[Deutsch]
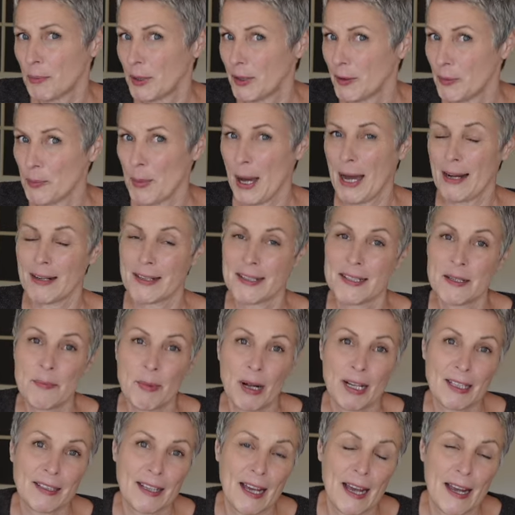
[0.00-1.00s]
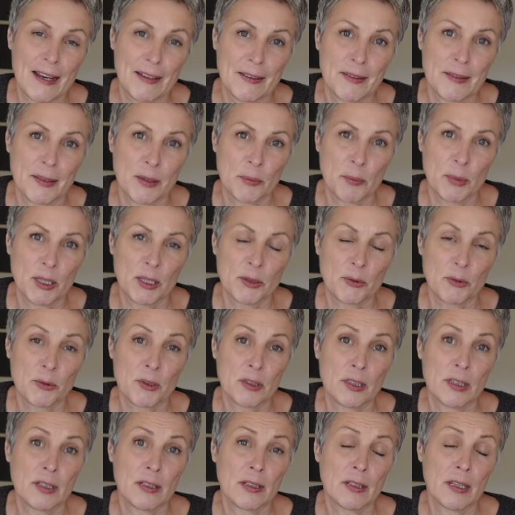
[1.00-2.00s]
bis maximal 30
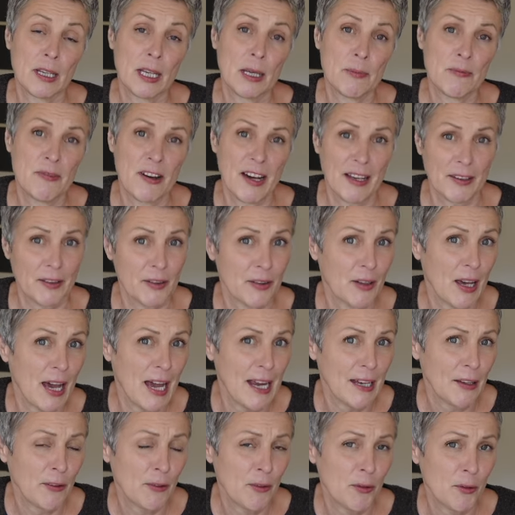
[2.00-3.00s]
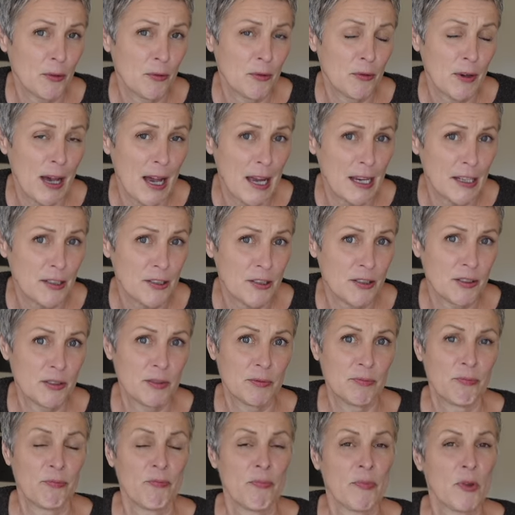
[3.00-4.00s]
Minuten im Wasser
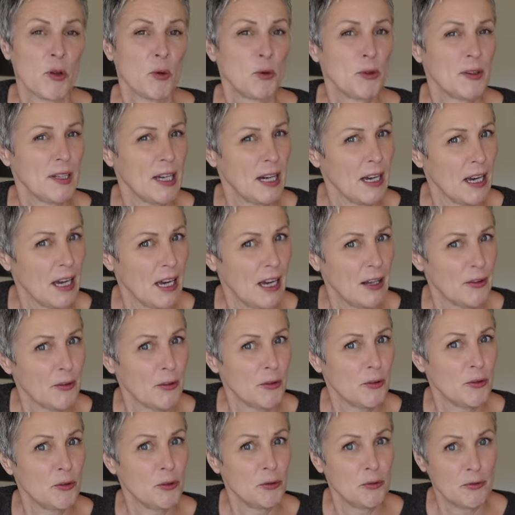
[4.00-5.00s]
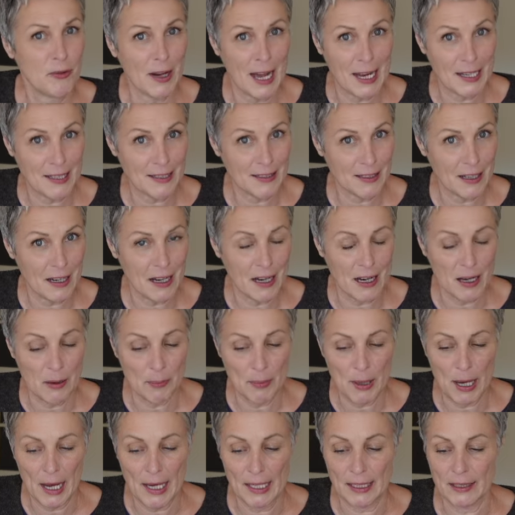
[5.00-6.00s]
einzuweichen und dann kannst du
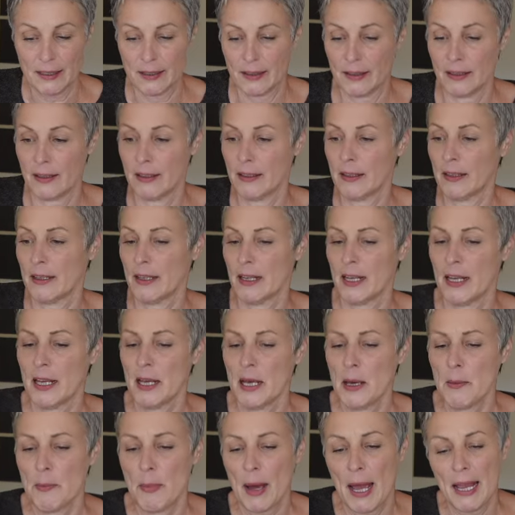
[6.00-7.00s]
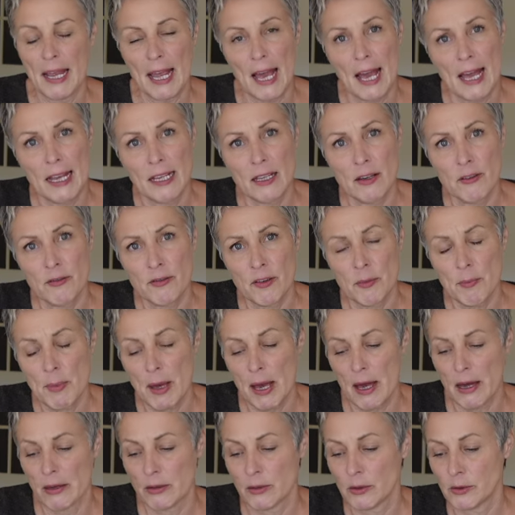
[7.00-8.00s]
weiterarbeiten. Bei
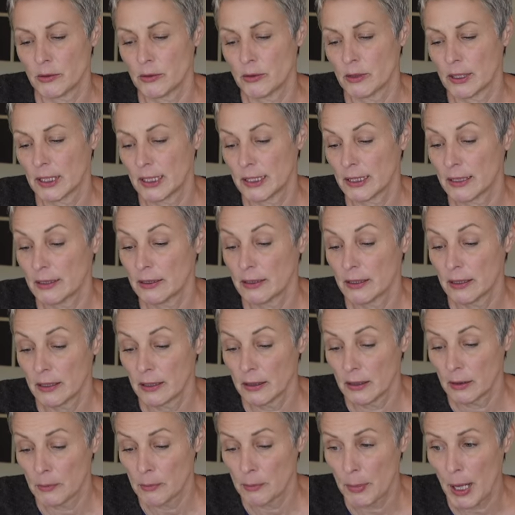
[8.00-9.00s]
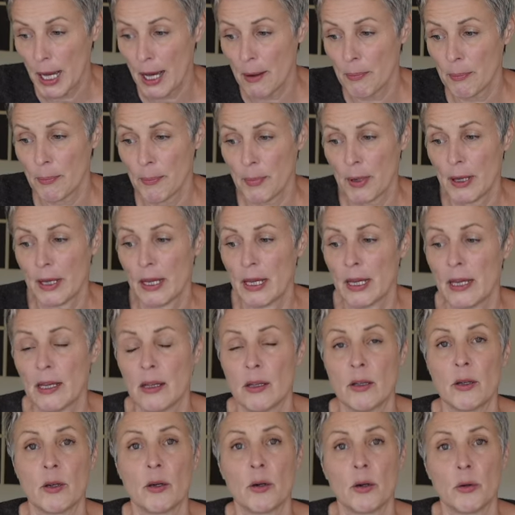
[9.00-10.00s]
Eierverpackungen, Pappe
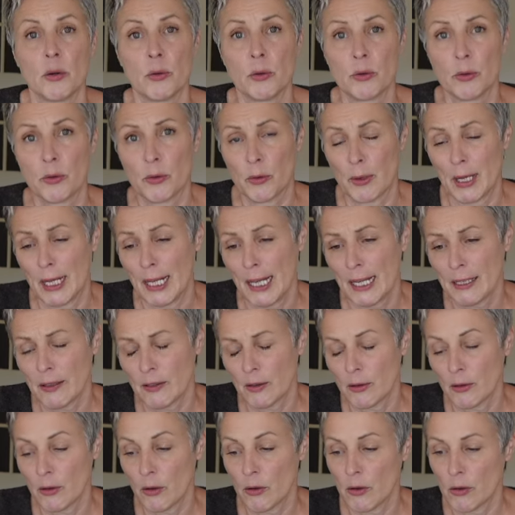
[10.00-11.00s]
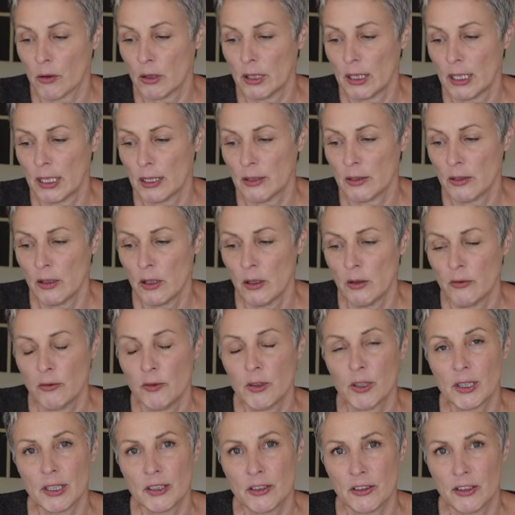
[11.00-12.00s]
und Toilettenrollen
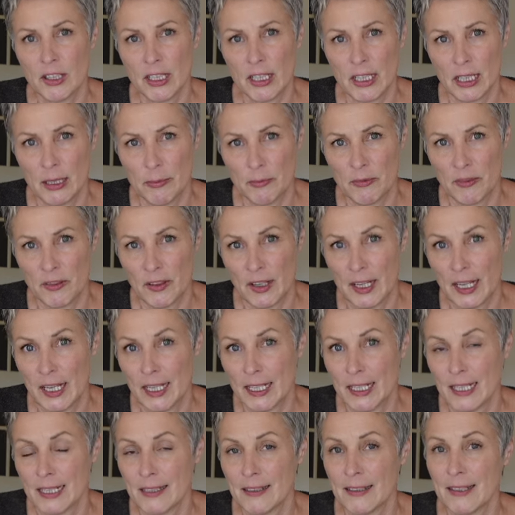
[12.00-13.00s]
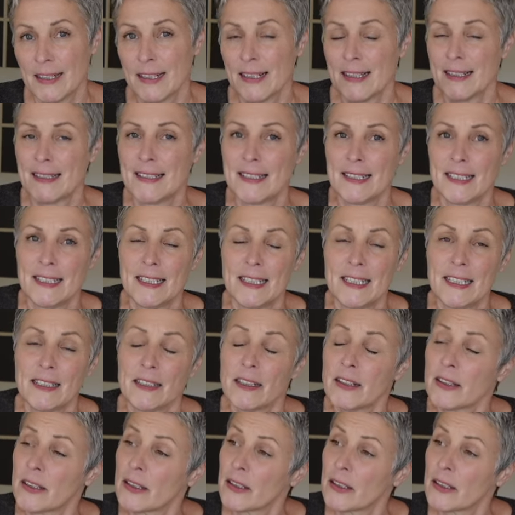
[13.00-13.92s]
würde ich dir empfehlen, sie